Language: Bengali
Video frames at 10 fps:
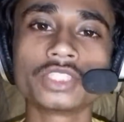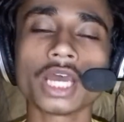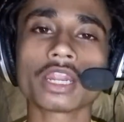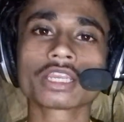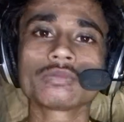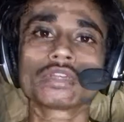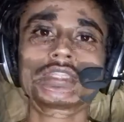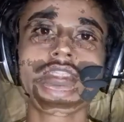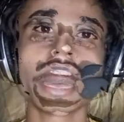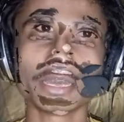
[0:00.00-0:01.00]
যাওয়ার আগে বলে
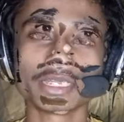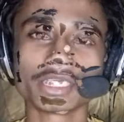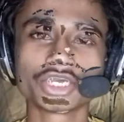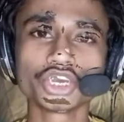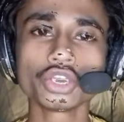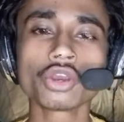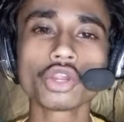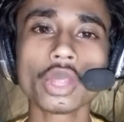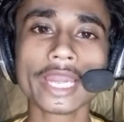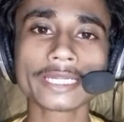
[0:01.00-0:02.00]
দিই জিও
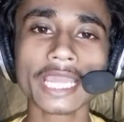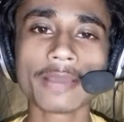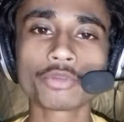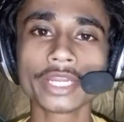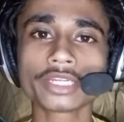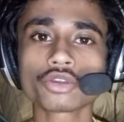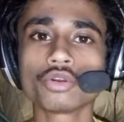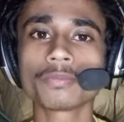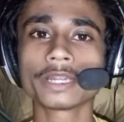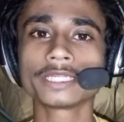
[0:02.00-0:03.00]
হলো একটা এমন একটা
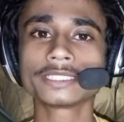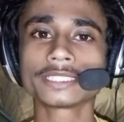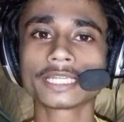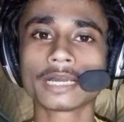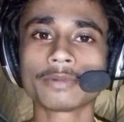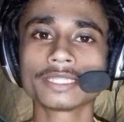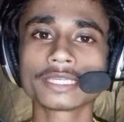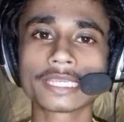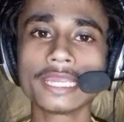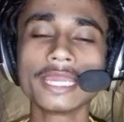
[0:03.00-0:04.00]
কোম্পানি যেটা
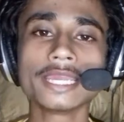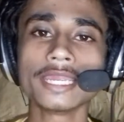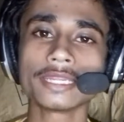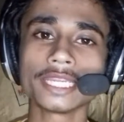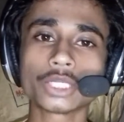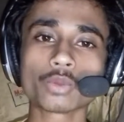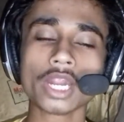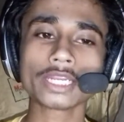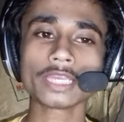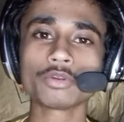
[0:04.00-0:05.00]
আমাদেরকে
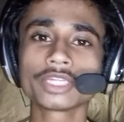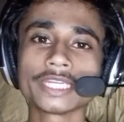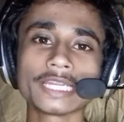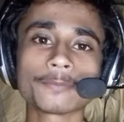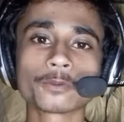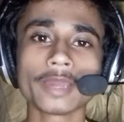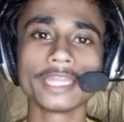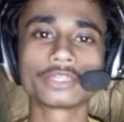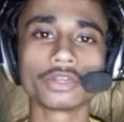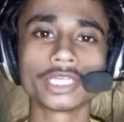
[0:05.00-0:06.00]
নেটওয়ার্ক এবং ডেটা
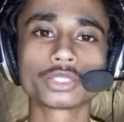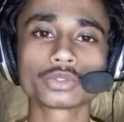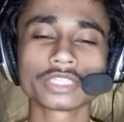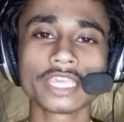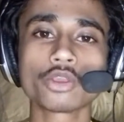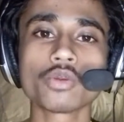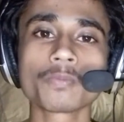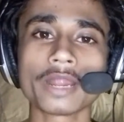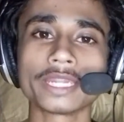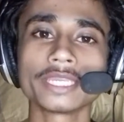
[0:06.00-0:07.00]
প্রোভাইড করে তো সেই
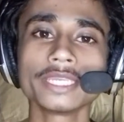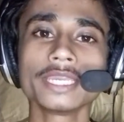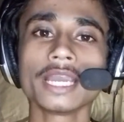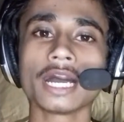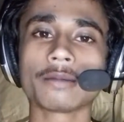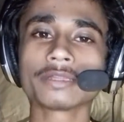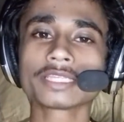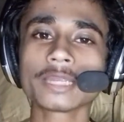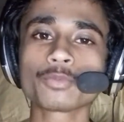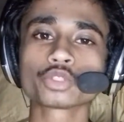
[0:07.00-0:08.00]
কোম্পানি
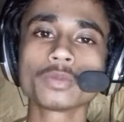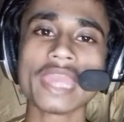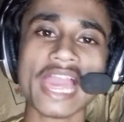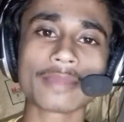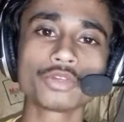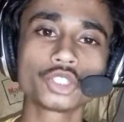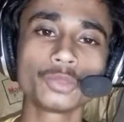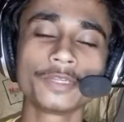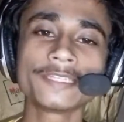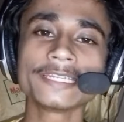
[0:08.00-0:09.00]
আমাদেরকে প্রথমে এক বছর
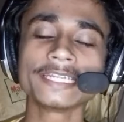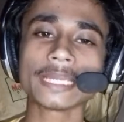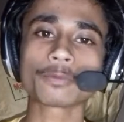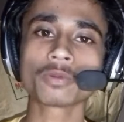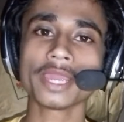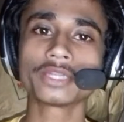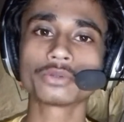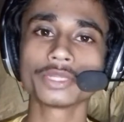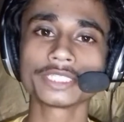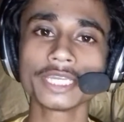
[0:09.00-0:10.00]
ফ্রিতে ডেটা প্রোভাইড
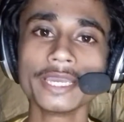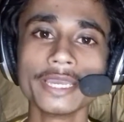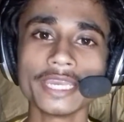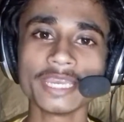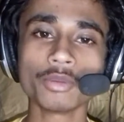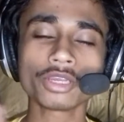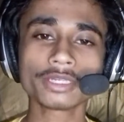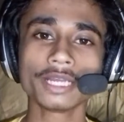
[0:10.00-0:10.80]
করেছে এবং